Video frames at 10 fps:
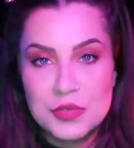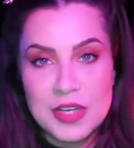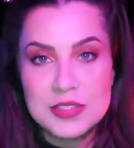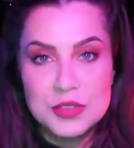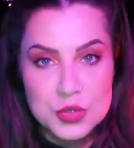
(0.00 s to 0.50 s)

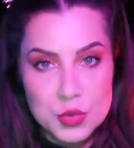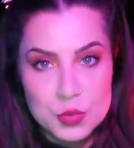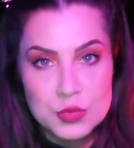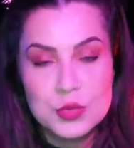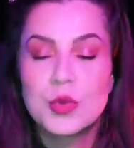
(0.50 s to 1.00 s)
faz
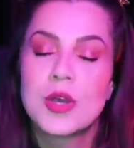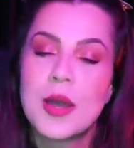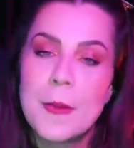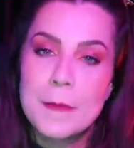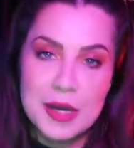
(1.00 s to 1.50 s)
junto
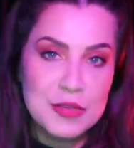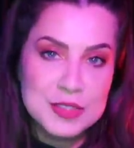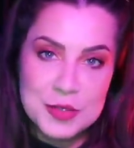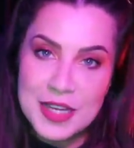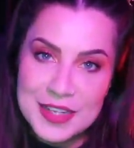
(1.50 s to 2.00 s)
para
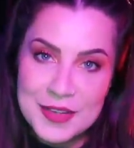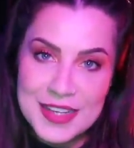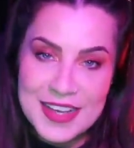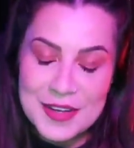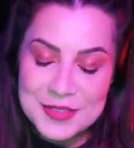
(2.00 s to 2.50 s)
fazer um canal
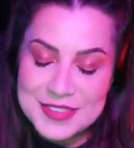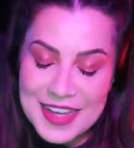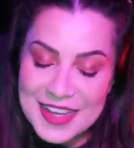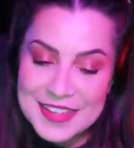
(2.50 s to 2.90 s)
legal, tá?